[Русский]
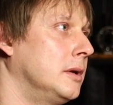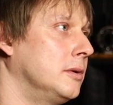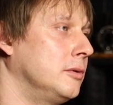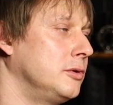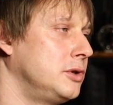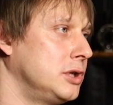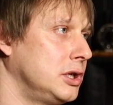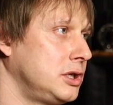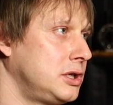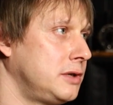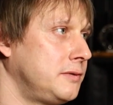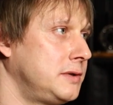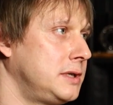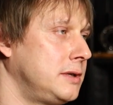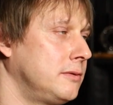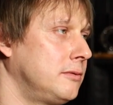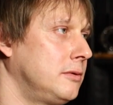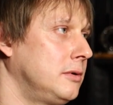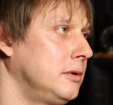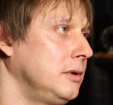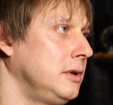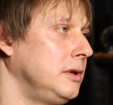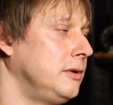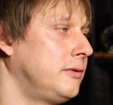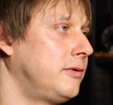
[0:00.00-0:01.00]
Но чаще
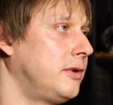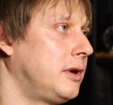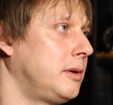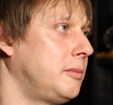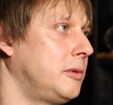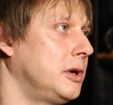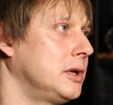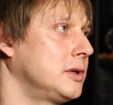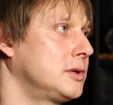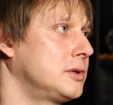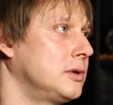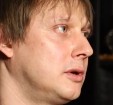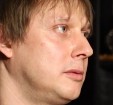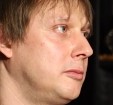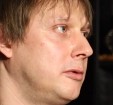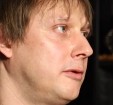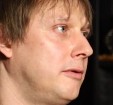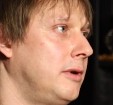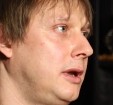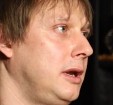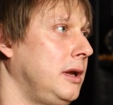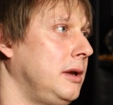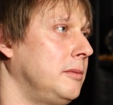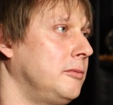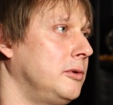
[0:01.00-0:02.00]
всего информацию об
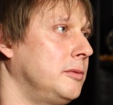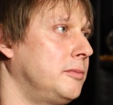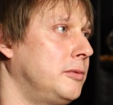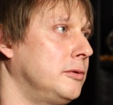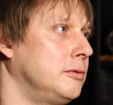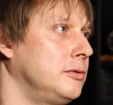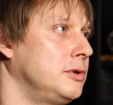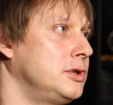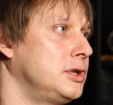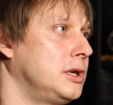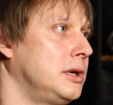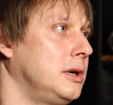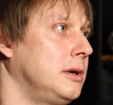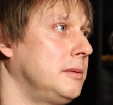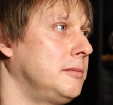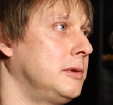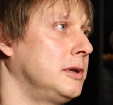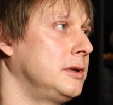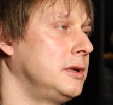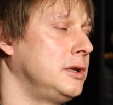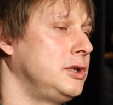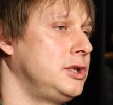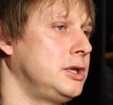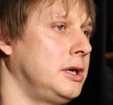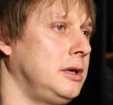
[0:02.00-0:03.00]
аварии мы получаем
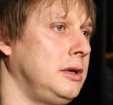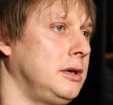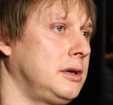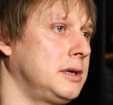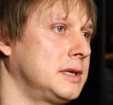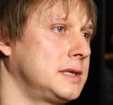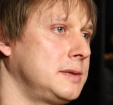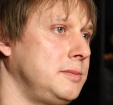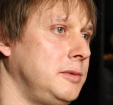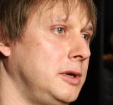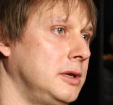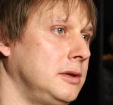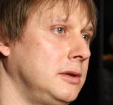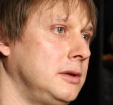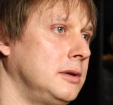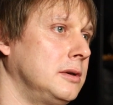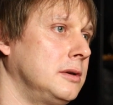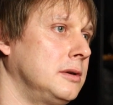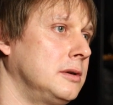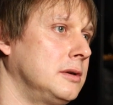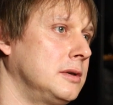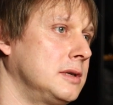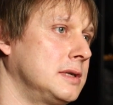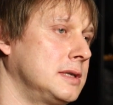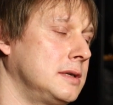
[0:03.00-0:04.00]
от начальника смены
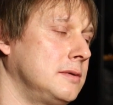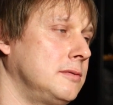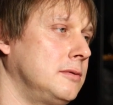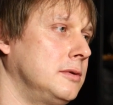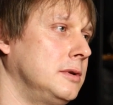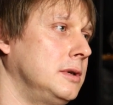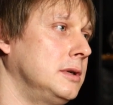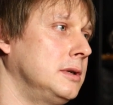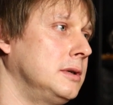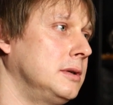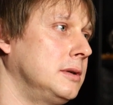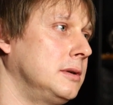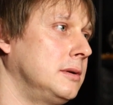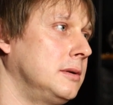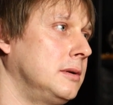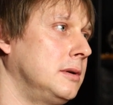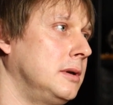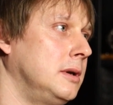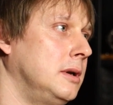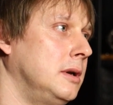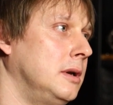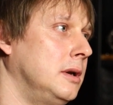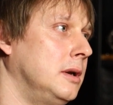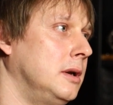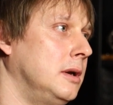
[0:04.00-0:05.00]
завода,
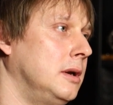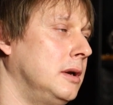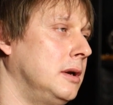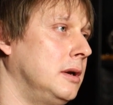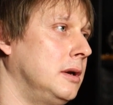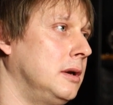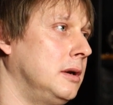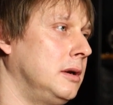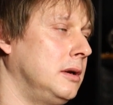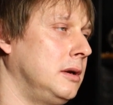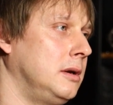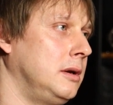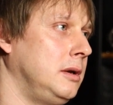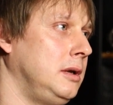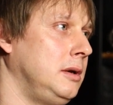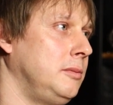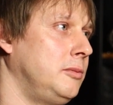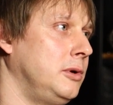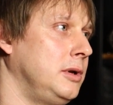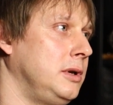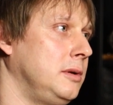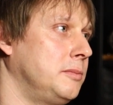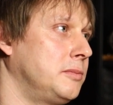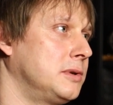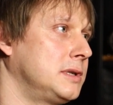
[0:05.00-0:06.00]
э,
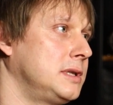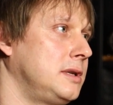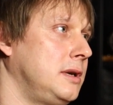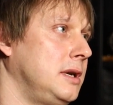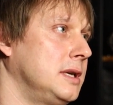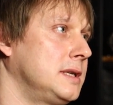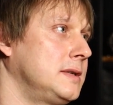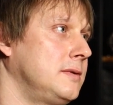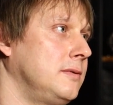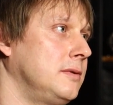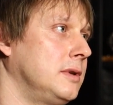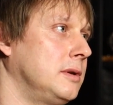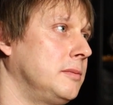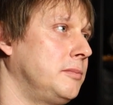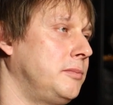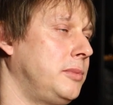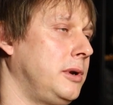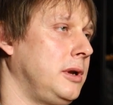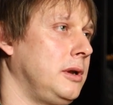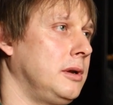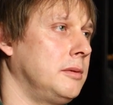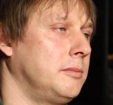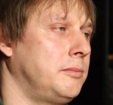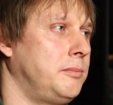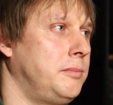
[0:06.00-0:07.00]
либо непосредственно
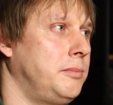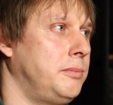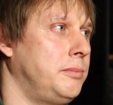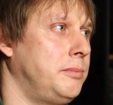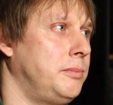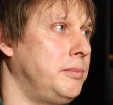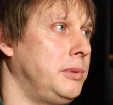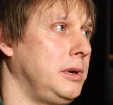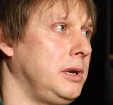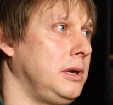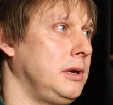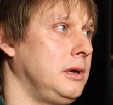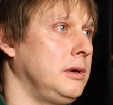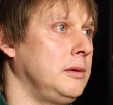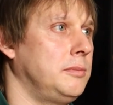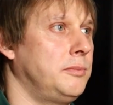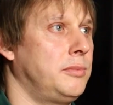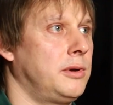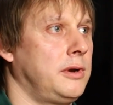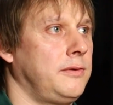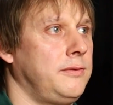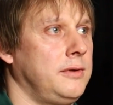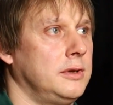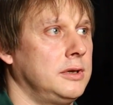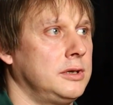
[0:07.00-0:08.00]
при, при
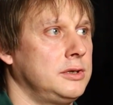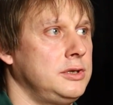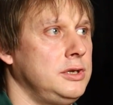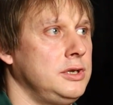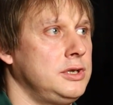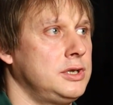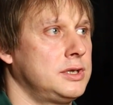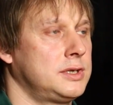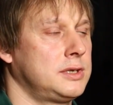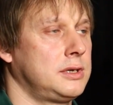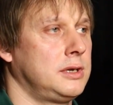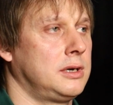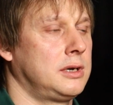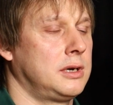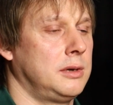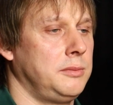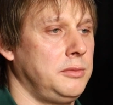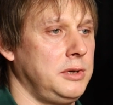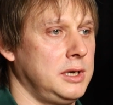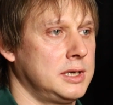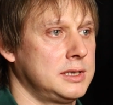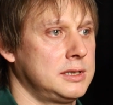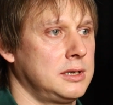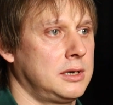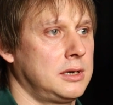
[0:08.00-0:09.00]
профилактических
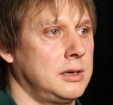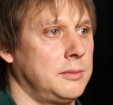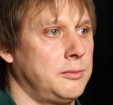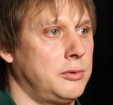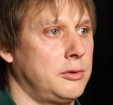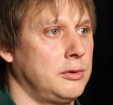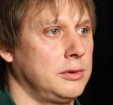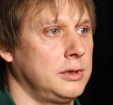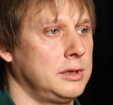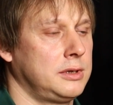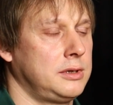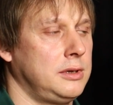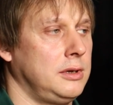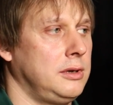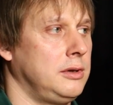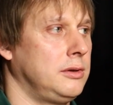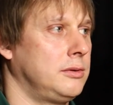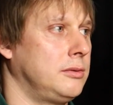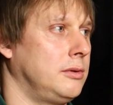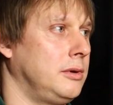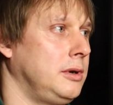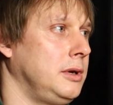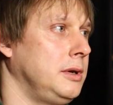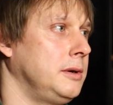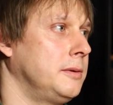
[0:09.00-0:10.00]
объездах, обходах
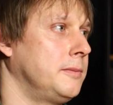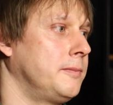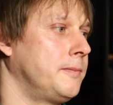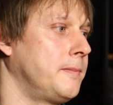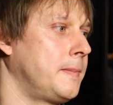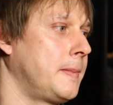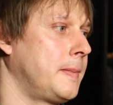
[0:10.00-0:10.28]
территории.